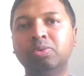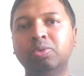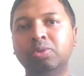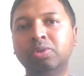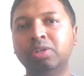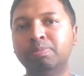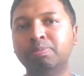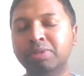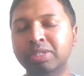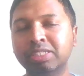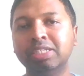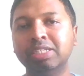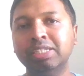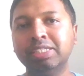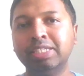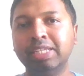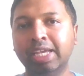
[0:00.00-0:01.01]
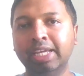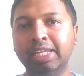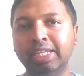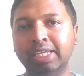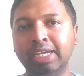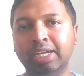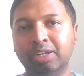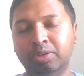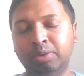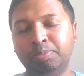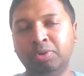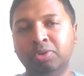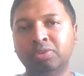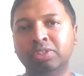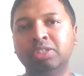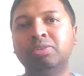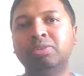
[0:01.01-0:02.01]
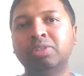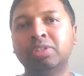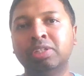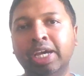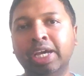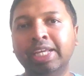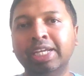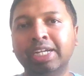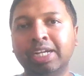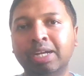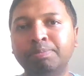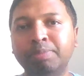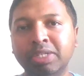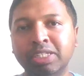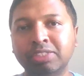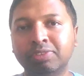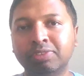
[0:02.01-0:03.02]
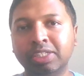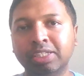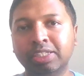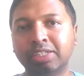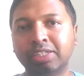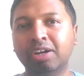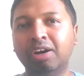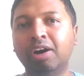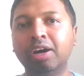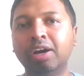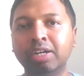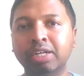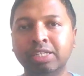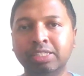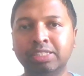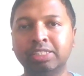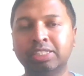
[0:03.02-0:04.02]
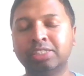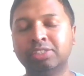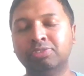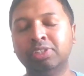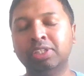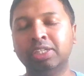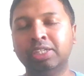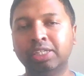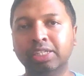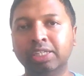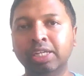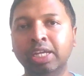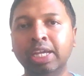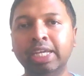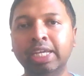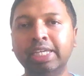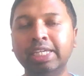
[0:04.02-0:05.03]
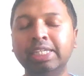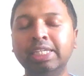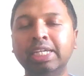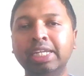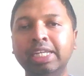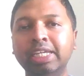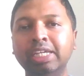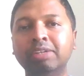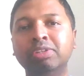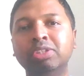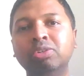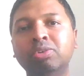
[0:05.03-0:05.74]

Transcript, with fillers: ஒரு பிஸ்னஸ் ஏரியா இப்போ வந்து ஒரு நிறைய கம்பெனிஸ் வந்து இருக்குது ஆர்கனைசேஷன் வந்து இருக்குது இங்கே நீங்கள் வந்து